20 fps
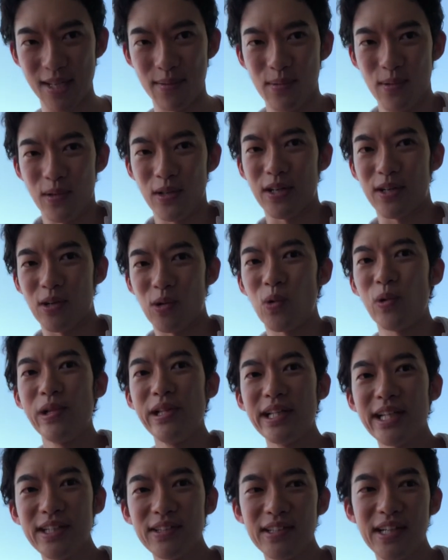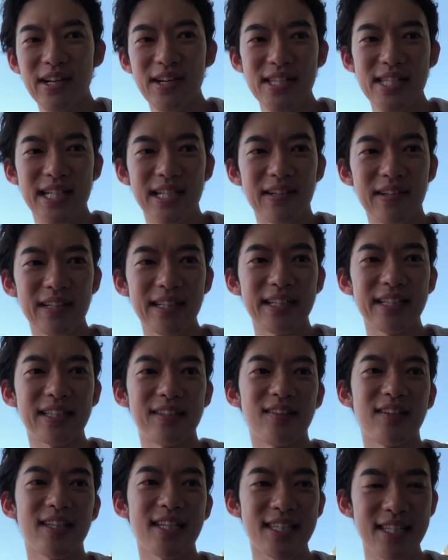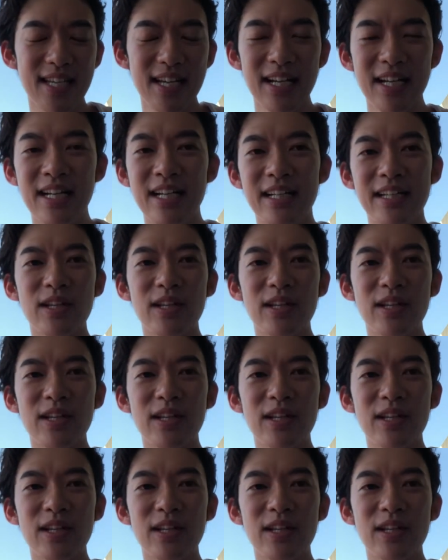だからコイン投げの確率は変わらなかったわけですね。